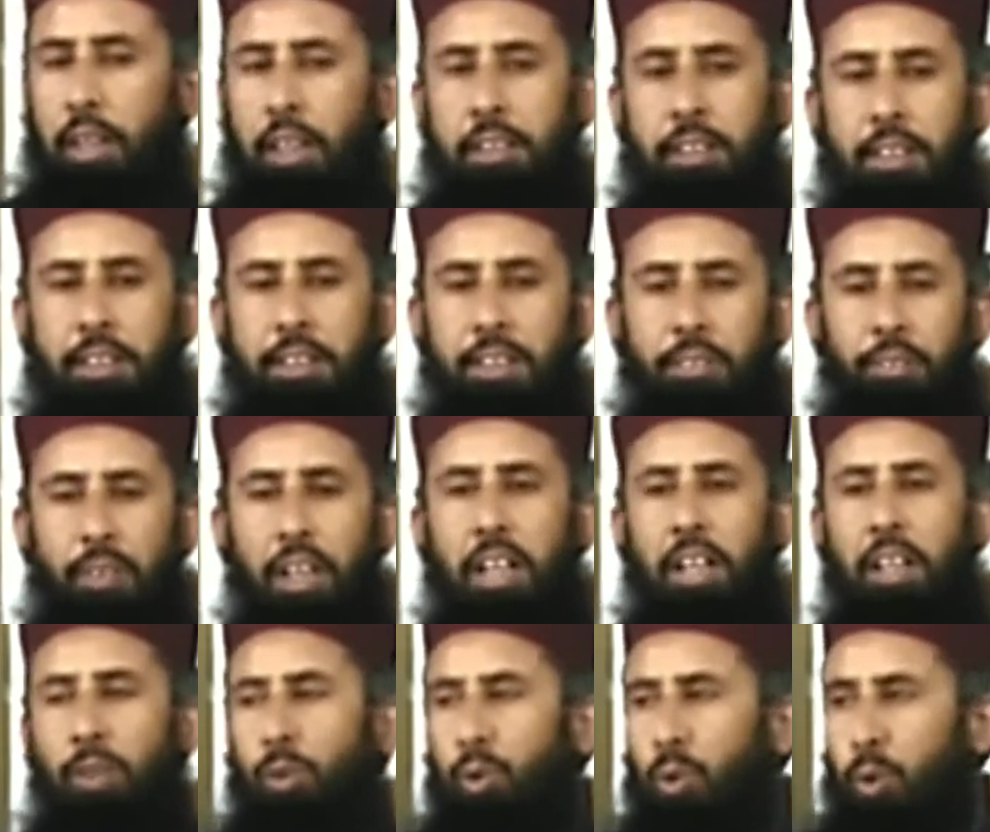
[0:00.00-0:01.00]
अच्छा
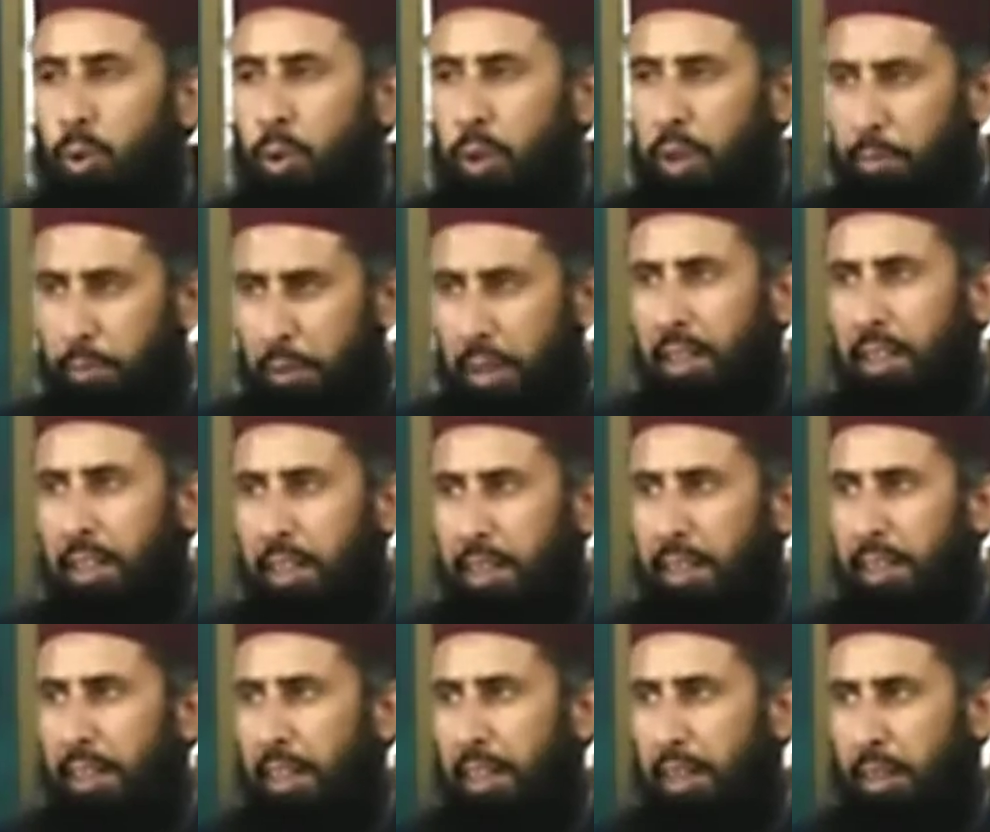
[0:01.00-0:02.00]
सवाल दोनों ने मिल के
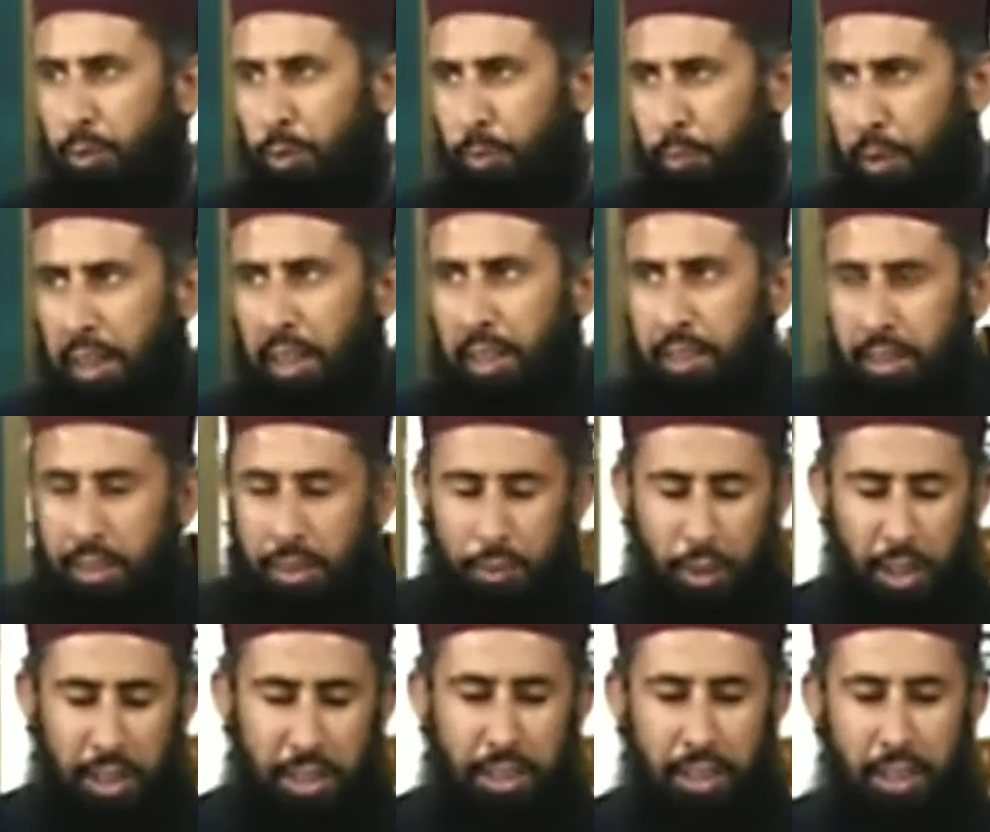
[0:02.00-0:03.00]
किया है तो बड़ा अच्छा
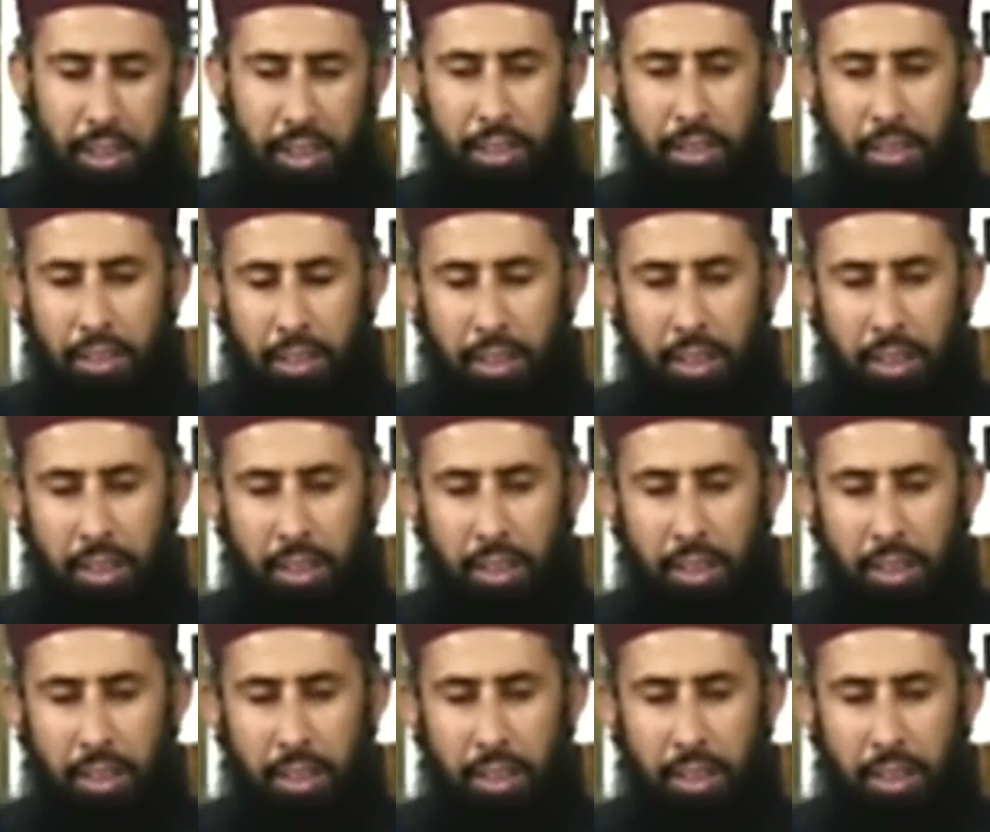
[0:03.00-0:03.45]
सवाल किया है